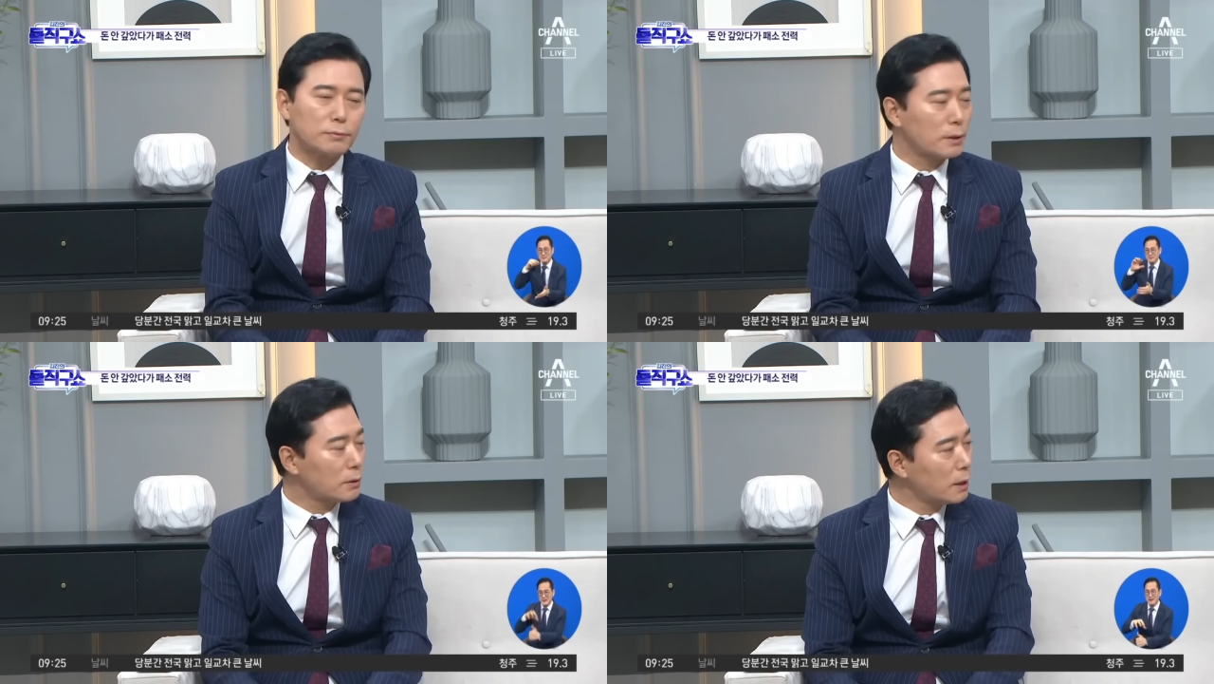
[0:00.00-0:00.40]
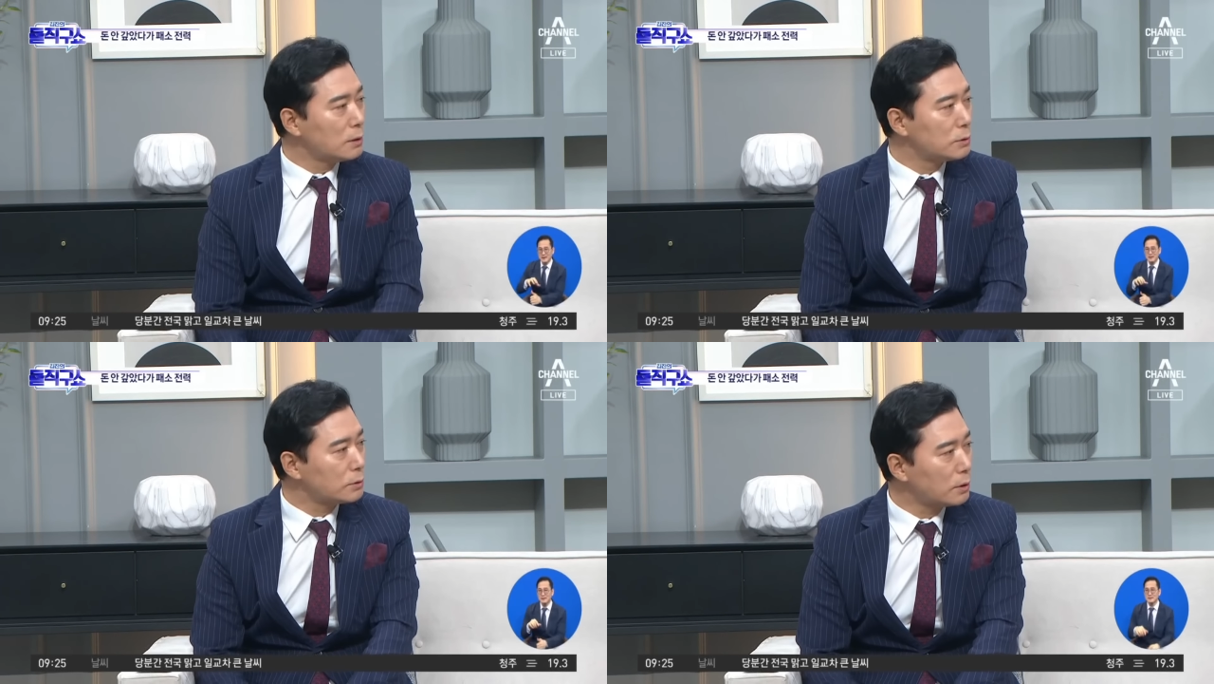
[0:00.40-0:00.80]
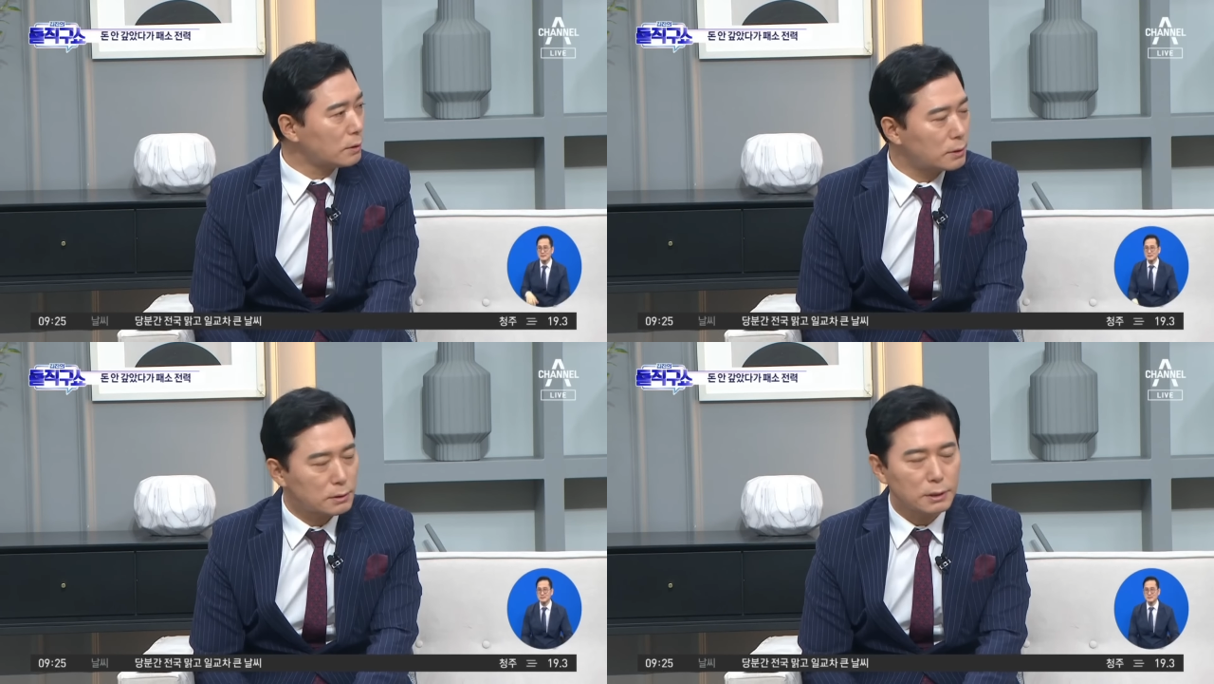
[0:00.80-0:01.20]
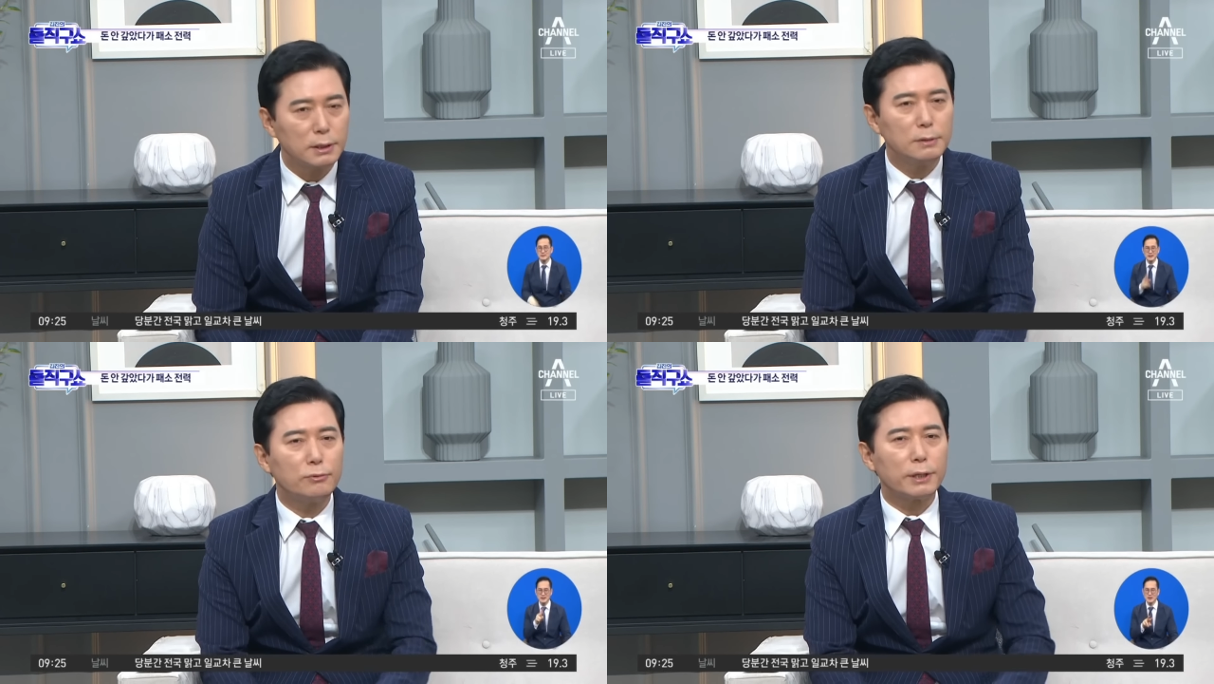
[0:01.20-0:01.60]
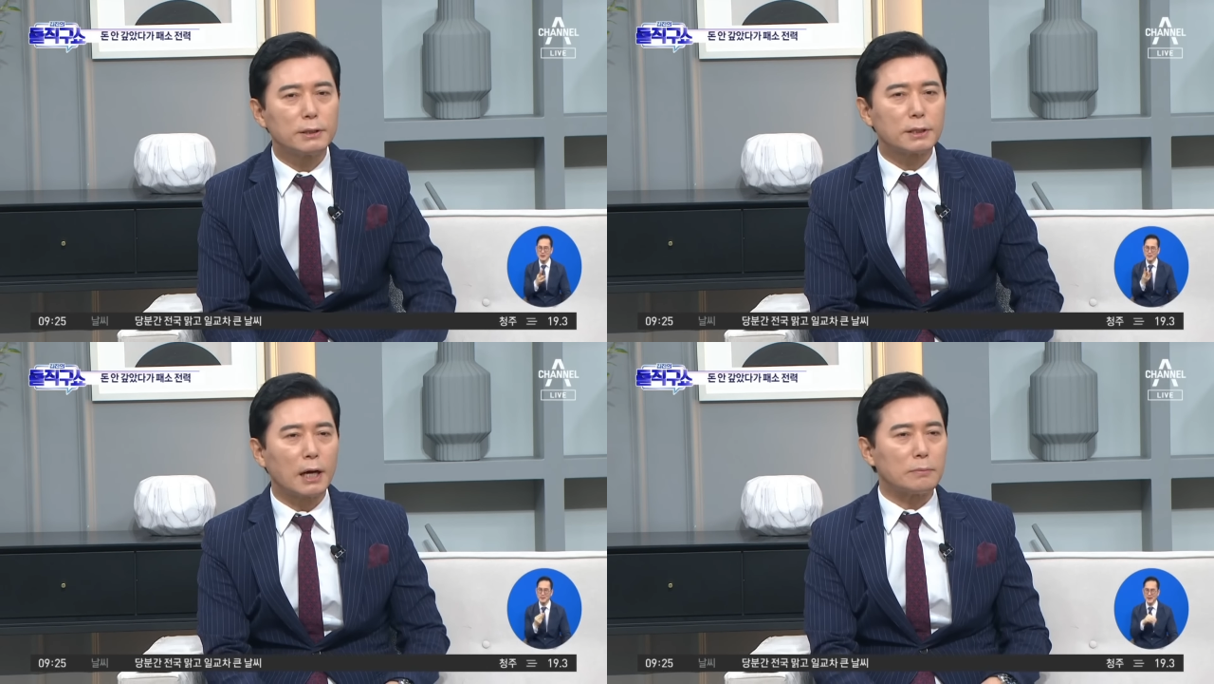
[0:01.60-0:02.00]
갚으라는 게 아니고요. 네. 근데 일부에
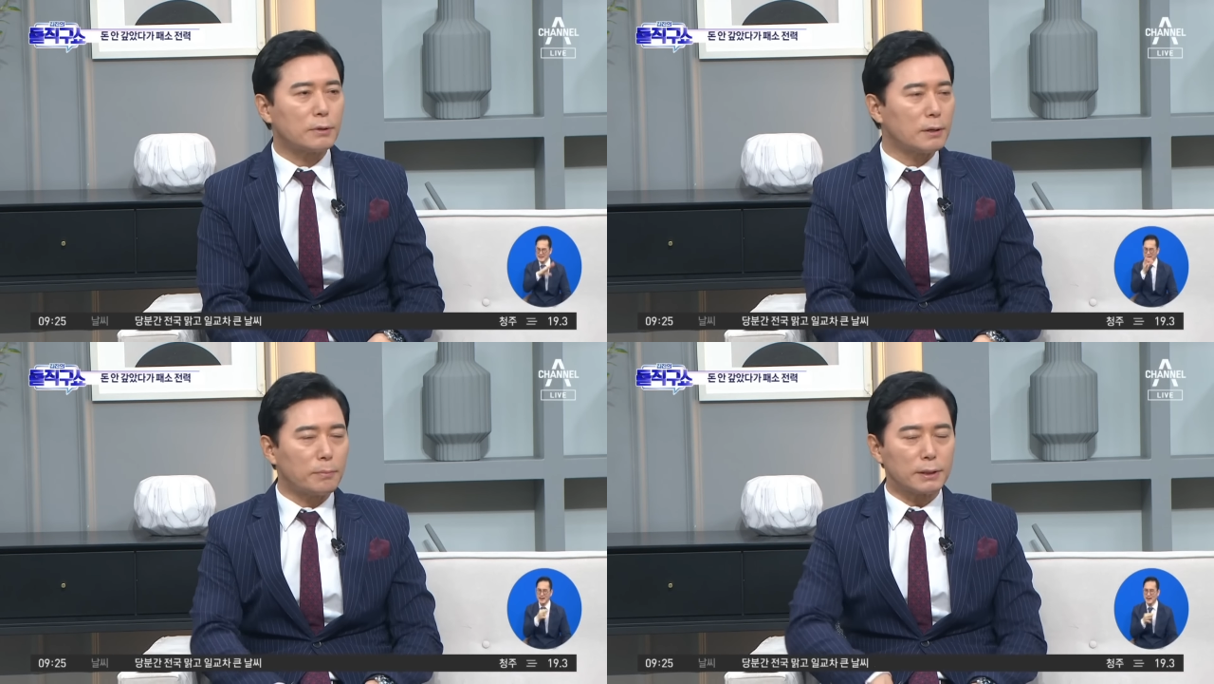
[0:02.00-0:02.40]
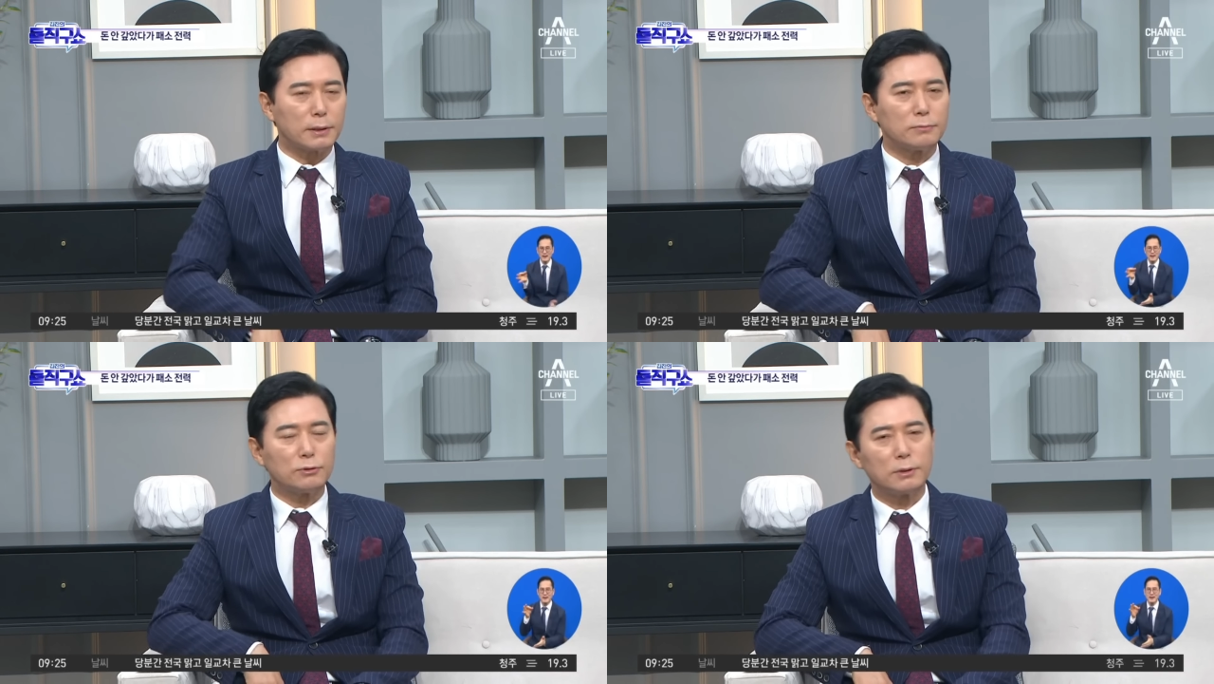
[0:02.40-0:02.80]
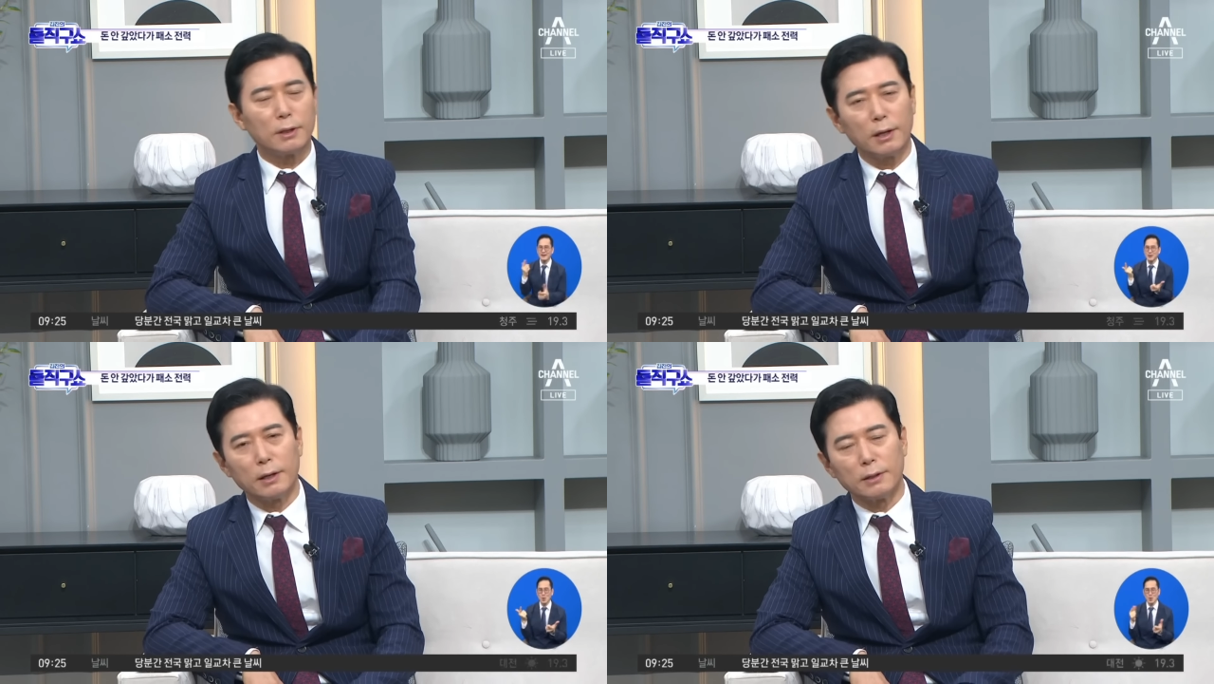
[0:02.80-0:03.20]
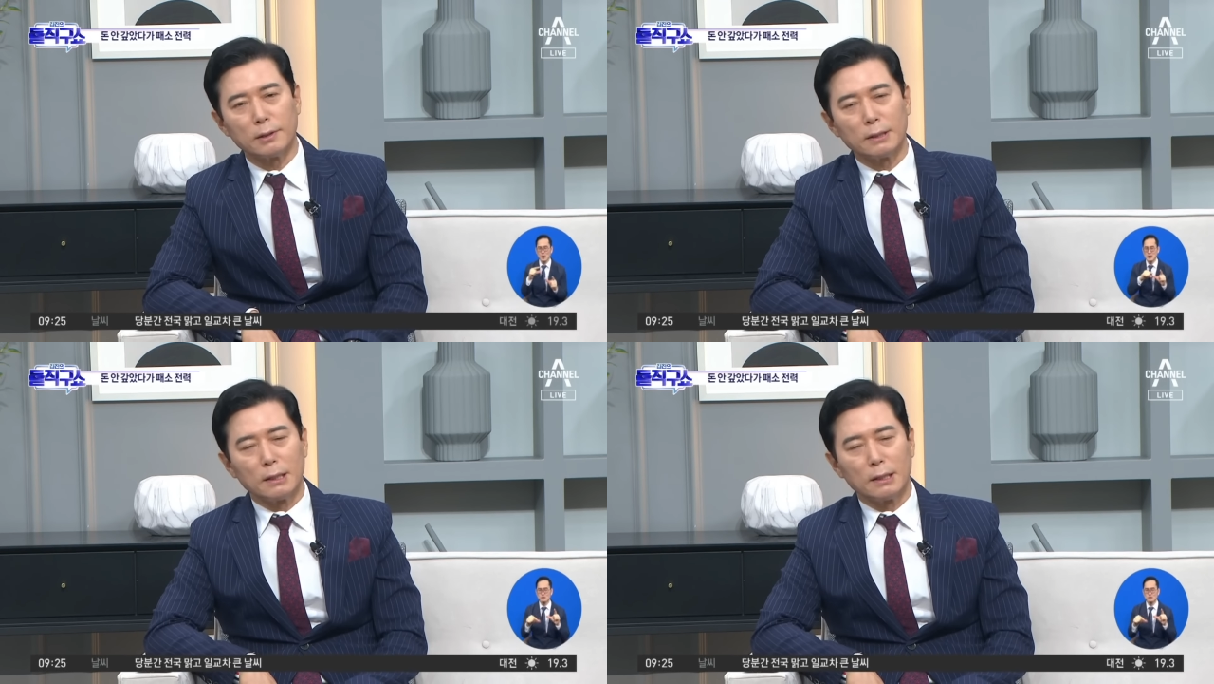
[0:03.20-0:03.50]
대해서 갚으라는 판결문인데